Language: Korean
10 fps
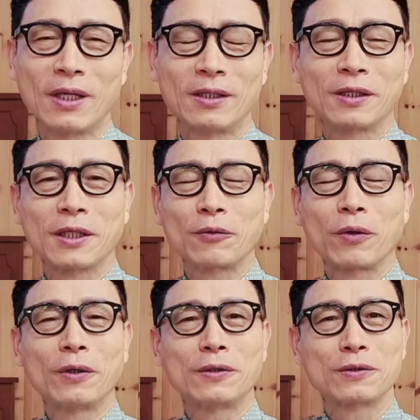이렇게
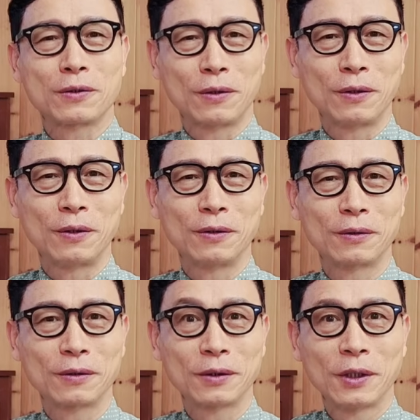되었죠.
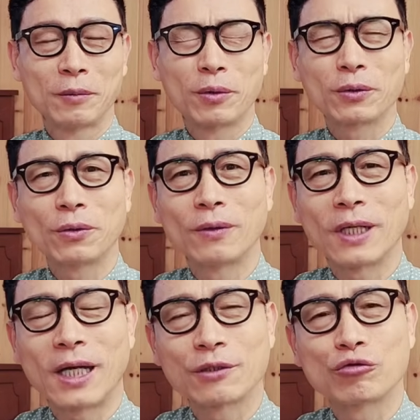보통
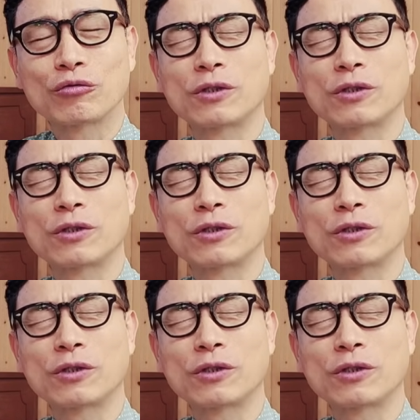가수